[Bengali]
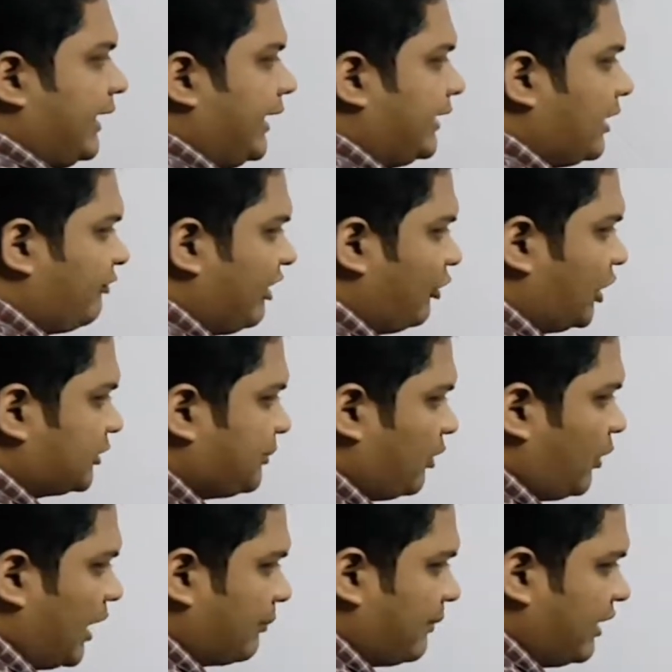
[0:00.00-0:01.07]
এটার ভ্যালু আসবে
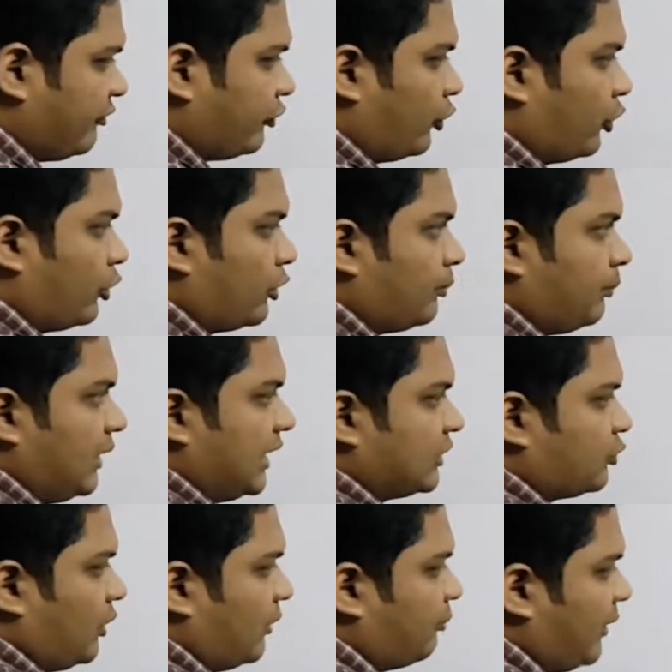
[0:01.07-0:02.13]
ওয়ান বাই ফোর প্লাস
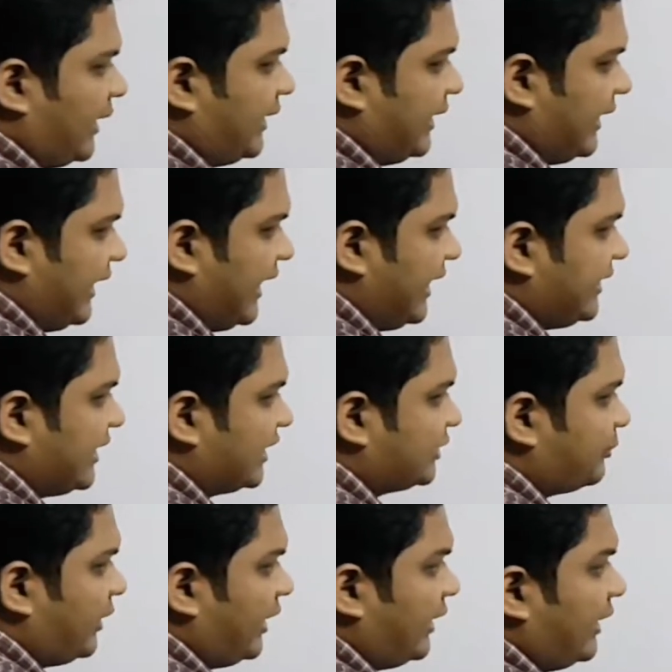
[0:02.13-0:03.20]
ওয়ান বাই এইট
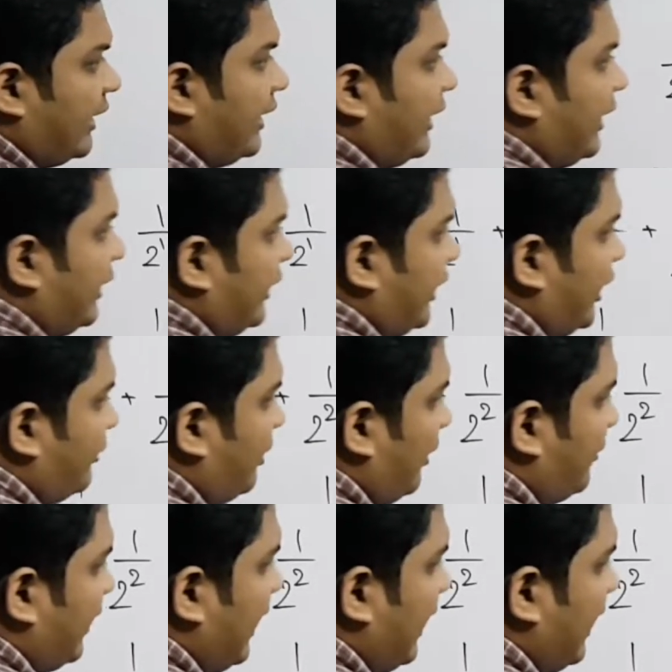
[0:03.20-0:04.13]
আসবে এভাবে